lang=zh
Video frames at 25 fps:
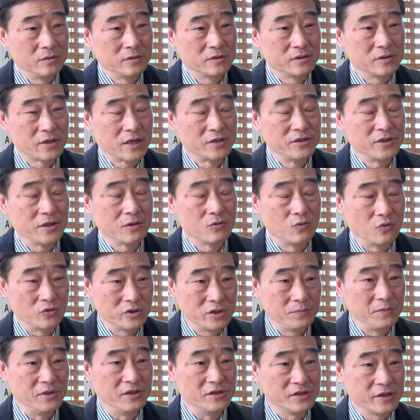参加国
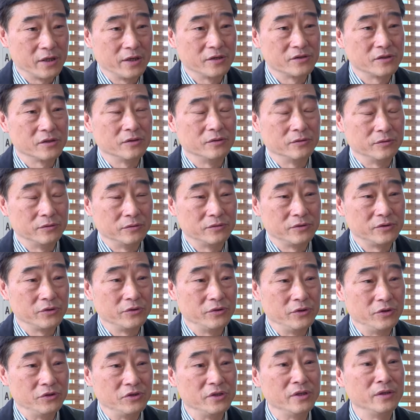际比赛的时候就
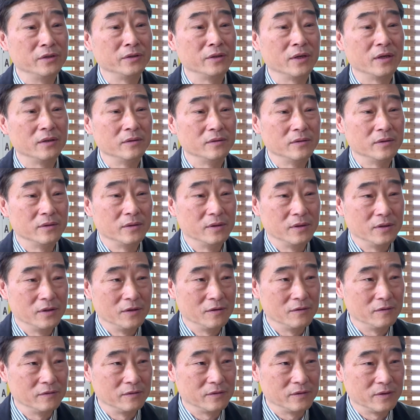已经。
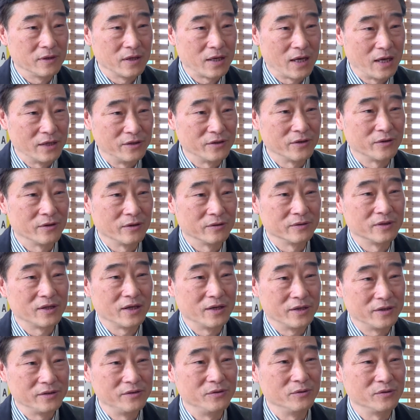看到了
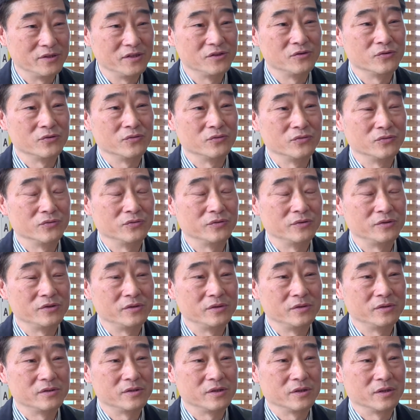他有这种
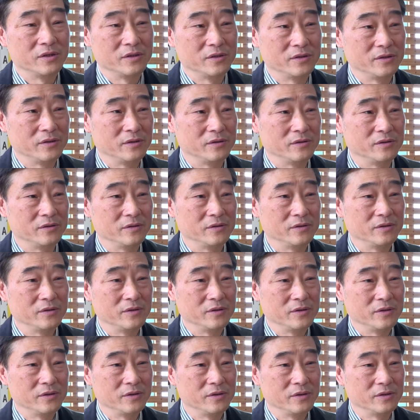这个
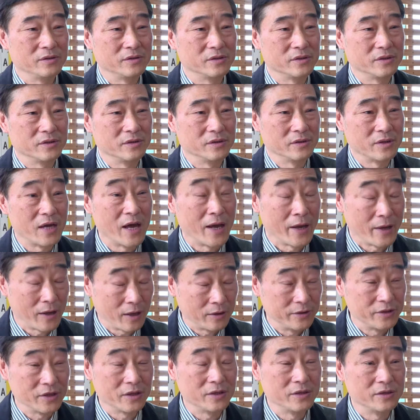这个爱
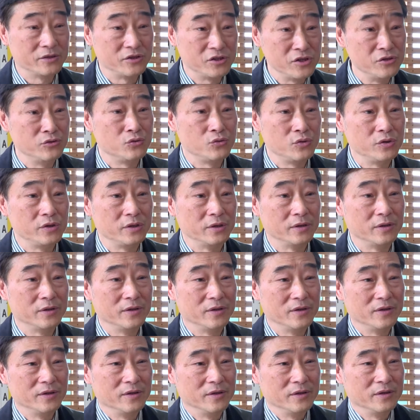那个兴趣，
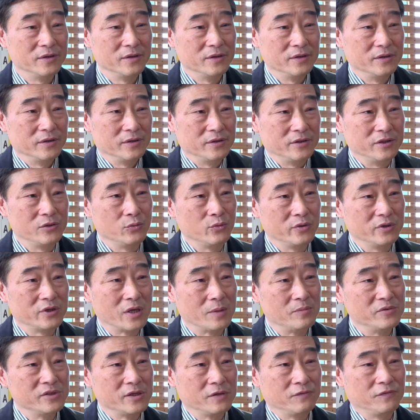因为他
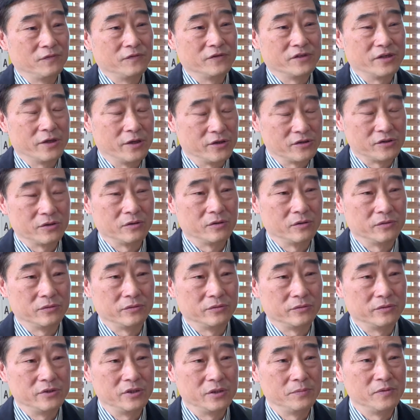们在复赛的时候，
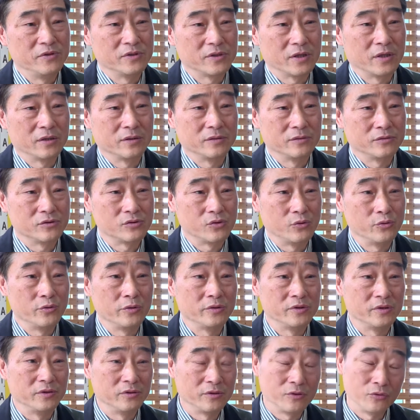基本上所有的
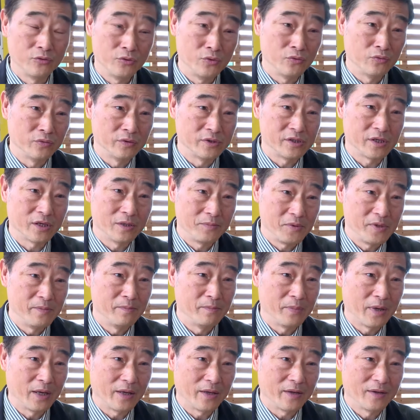人都用这个品
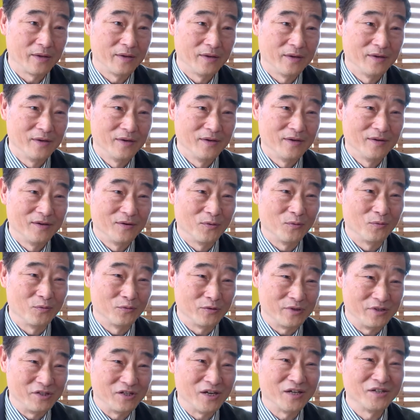牌，我
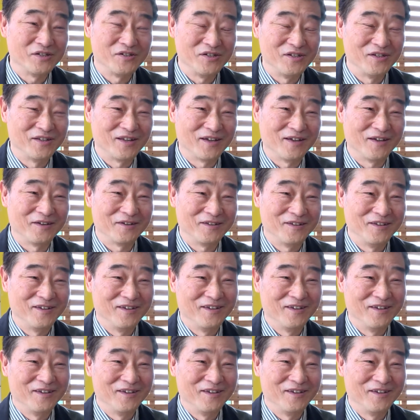相信他